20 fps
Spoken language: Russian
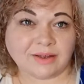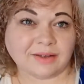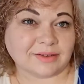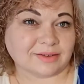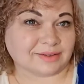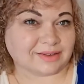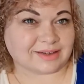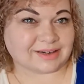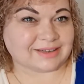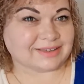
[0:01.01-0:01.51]

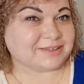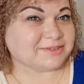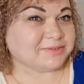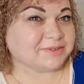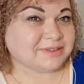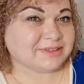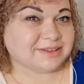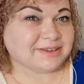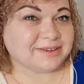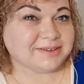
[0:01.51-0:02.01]

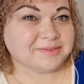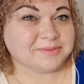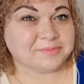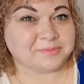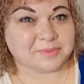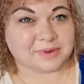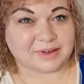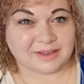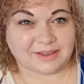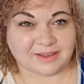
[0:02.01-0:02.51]
Здравствуйте,
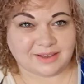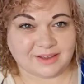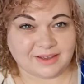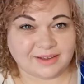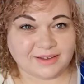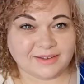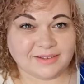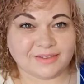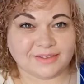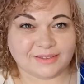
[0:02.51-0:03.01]

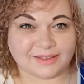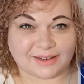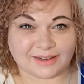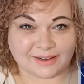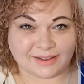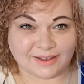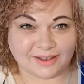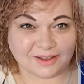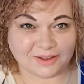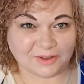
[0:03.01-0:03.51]
мои
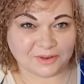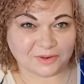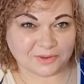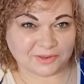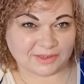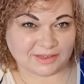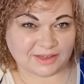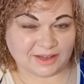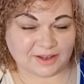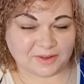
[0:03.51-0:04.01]
дорогие
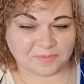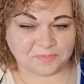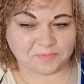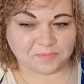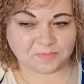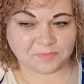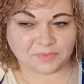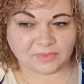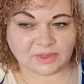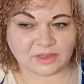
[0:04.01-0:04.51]
друзья!
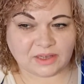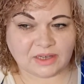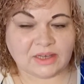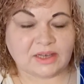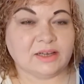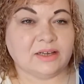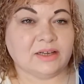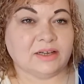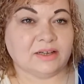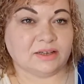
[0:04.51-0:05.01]

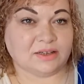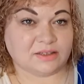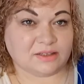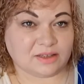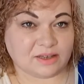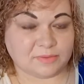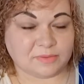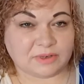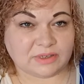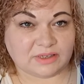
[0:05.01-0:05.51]

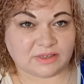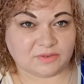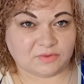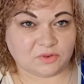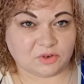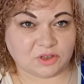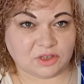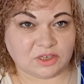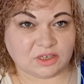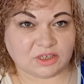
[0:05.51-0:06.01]
Тема
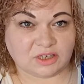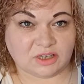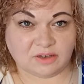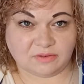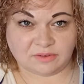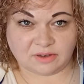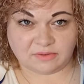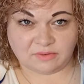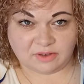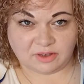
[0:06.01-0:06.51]

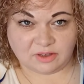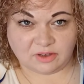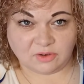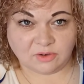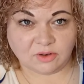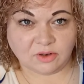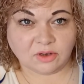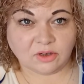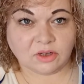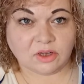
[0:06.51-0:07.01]
сегодняшнего
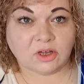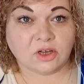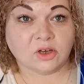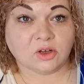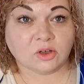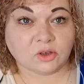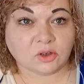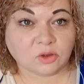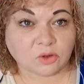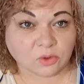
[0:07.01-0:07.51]
видео –
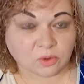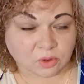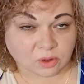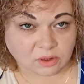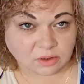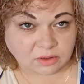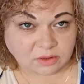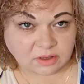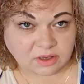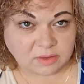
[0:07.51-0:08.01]

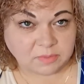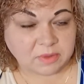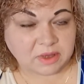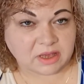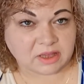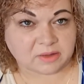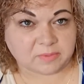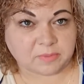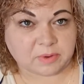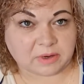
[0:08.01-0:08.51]
кто
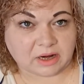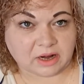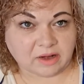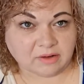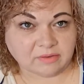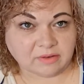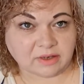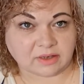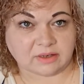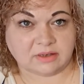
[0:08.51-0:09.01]
имеет
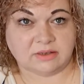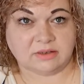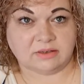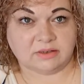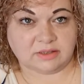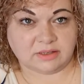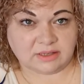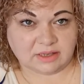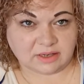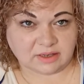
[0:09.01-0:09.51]
право
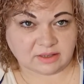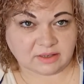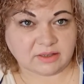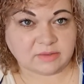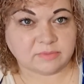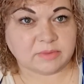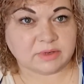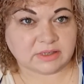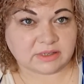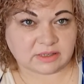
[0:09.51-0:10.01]
делать
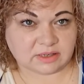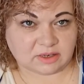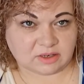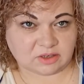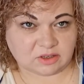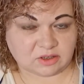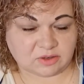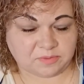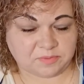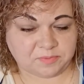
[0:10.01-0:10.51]

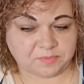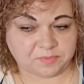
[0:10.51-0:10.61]
массаж?